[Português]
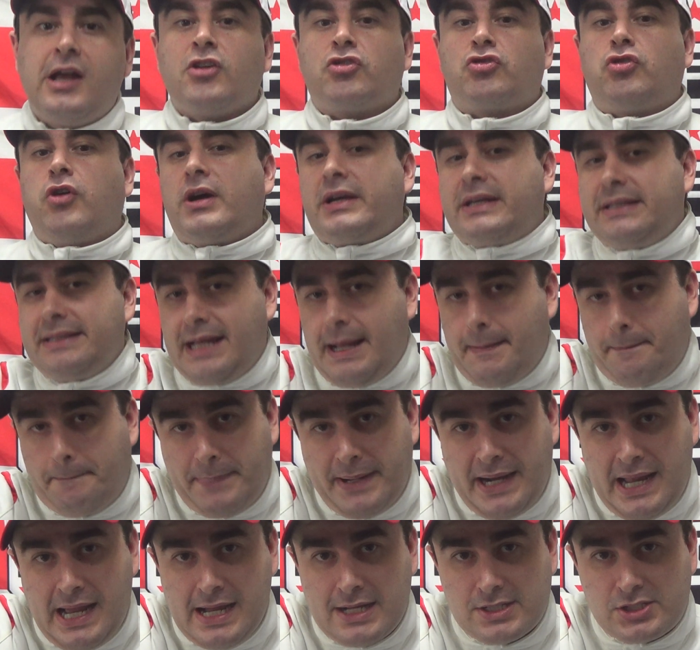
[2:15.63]
Só que na
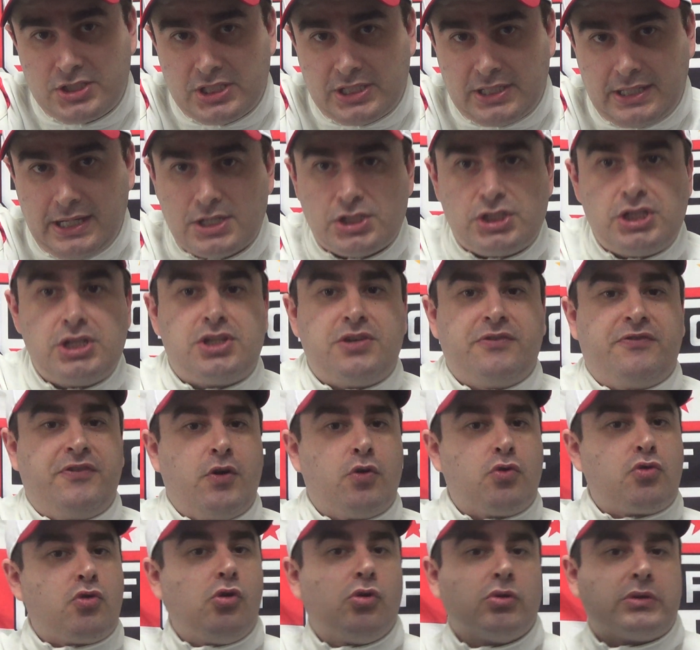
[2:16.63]
prática a gente vê
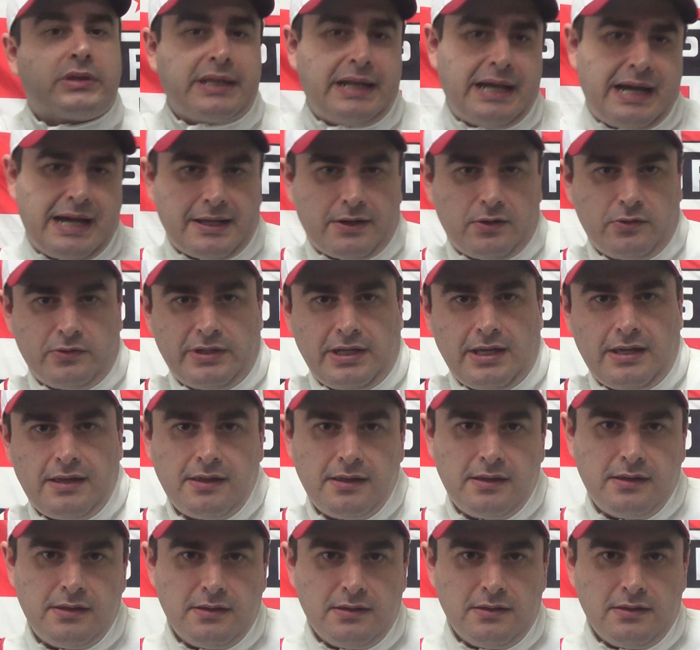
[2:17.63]
o contrário, né?